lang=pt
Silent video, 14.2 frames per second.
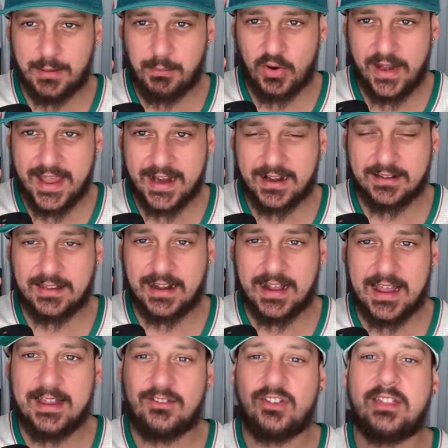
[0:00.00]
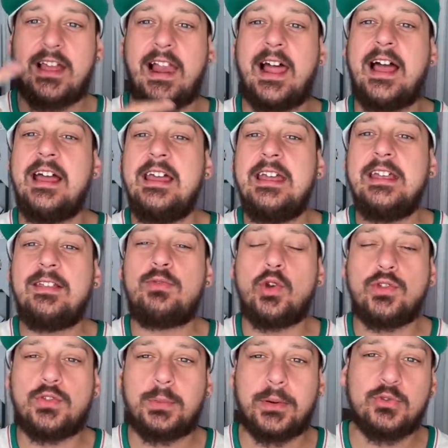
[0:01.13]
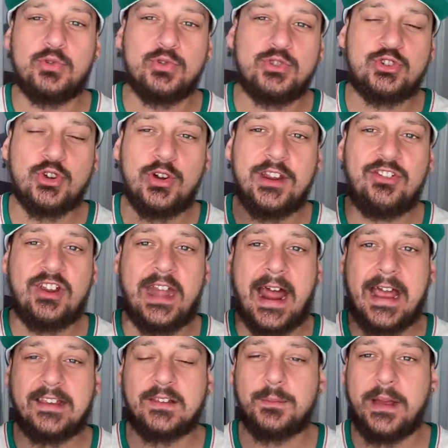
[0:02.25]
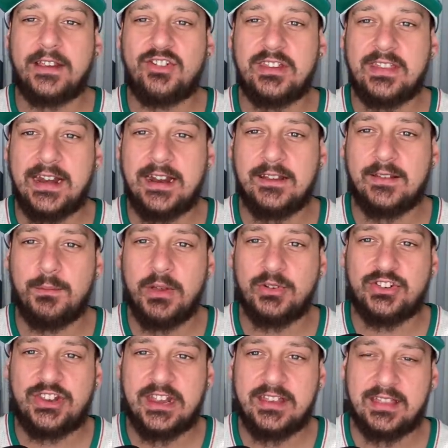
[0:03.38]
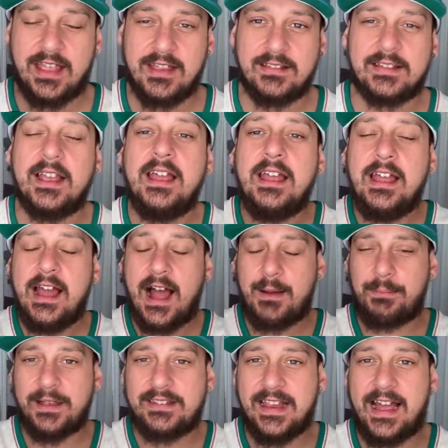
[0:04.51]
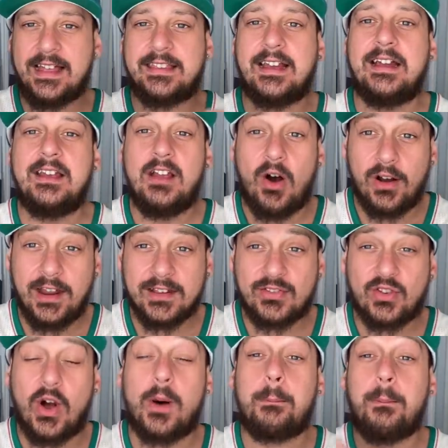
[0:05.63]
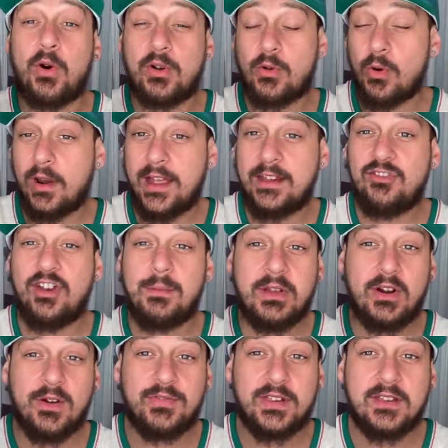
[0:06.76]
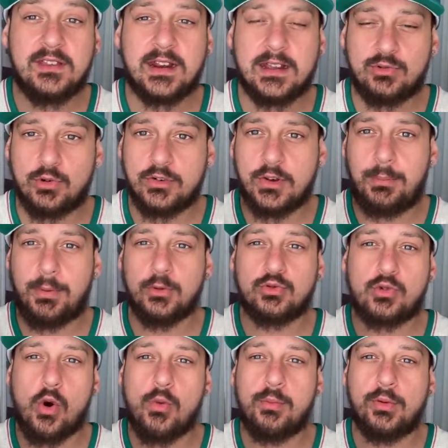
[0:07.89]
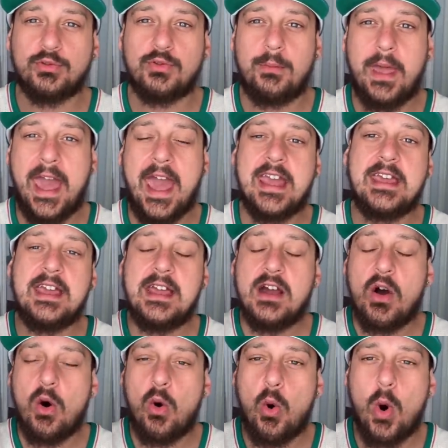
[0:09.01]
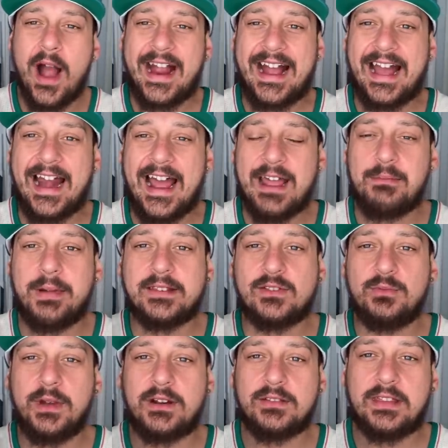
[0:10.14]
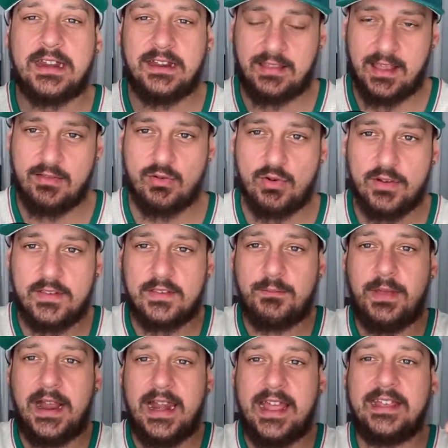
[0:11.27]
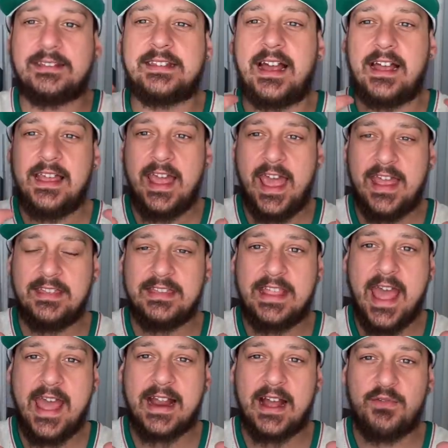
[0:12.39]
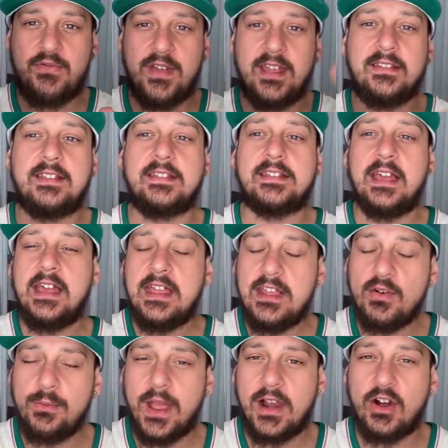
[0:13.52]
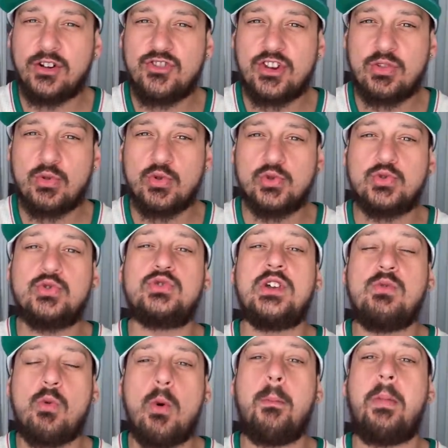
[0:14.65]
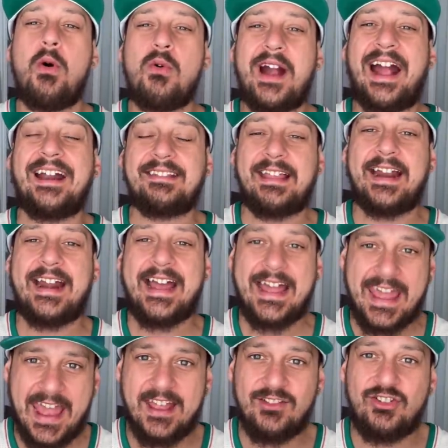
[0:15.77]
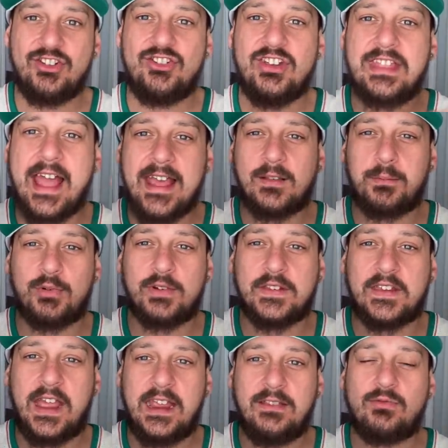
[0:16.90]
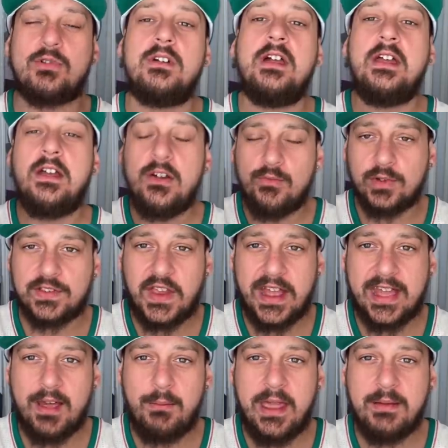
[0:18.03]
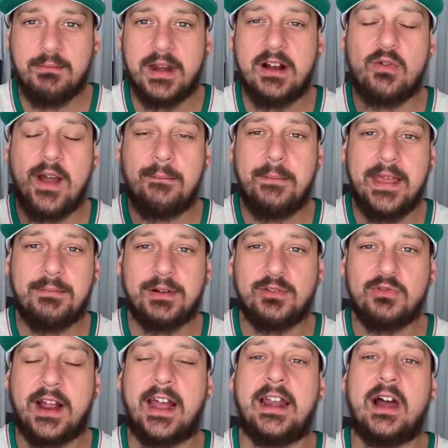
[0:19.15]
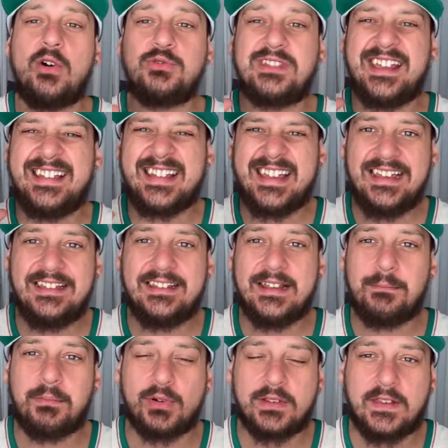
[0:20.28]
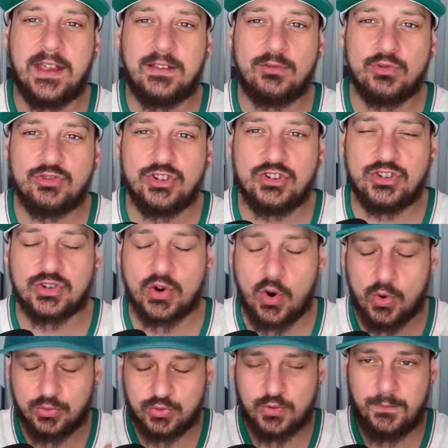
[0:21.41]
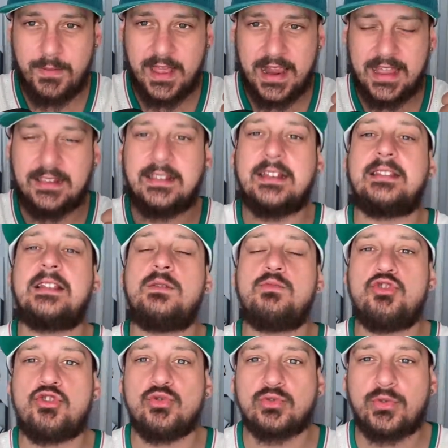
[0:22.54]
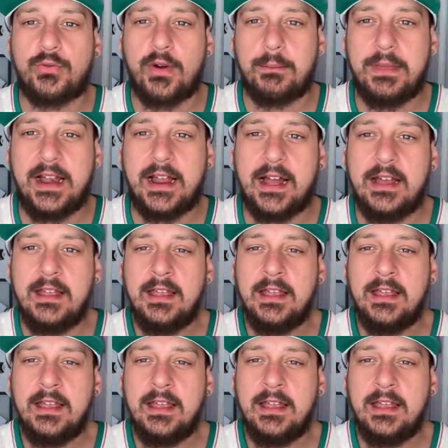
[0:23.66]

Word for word: Boné Carta tá na Rede tá lá e todos os produtos originais, mais de 3 mil itens. Rapaziada, olha só, porcolândia1914.com.br ou Rua Caraibas, número 32, beleza? Em deca vezes e o melhor de tudo, tem um cupom Carta na Rede de 10%. Você que é membrão, é membro do canal, tem 15% de desconto, beleza? Tamo junto junto, família?